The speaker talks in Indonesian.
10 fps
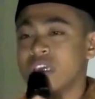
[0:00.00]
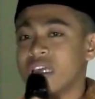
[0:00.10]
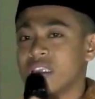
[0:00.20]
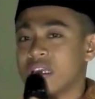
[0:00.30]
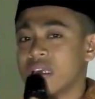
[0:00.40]

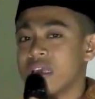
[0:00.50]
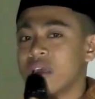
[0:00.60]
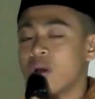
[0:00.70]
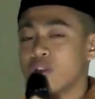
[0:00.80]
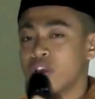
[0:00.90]
ujian
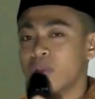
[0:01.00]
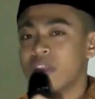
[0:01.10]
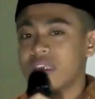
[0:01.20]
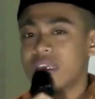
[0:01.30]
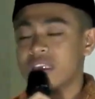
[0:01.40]
yang
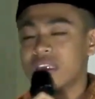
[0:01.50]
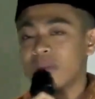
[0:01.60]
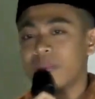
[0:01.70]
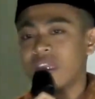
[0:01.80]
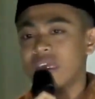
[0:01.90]
Allah
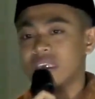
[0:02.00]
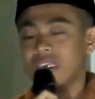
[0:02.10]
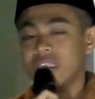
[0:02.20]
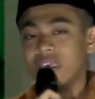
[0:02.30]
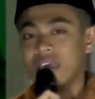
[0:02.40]
berikan kepada